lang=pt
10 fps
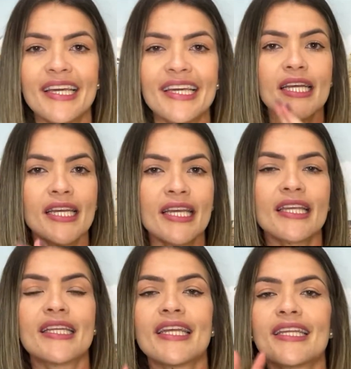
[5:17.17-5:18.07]
E daí,
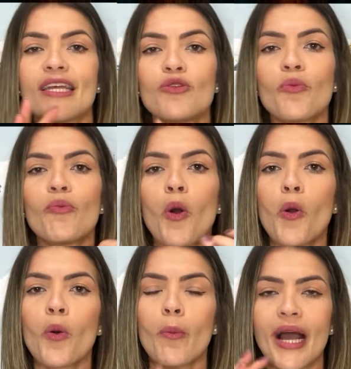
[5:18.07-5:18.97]
entendendo um
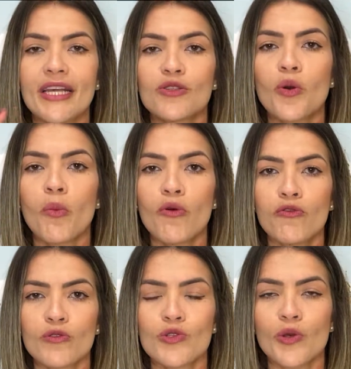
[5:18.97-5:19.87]
pouco mais como
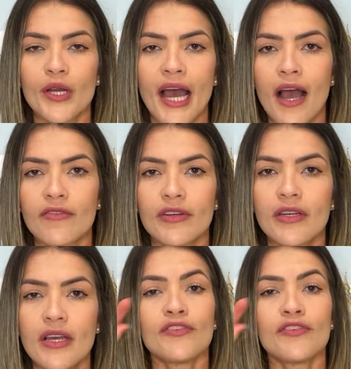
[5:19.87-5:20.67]
funcionava,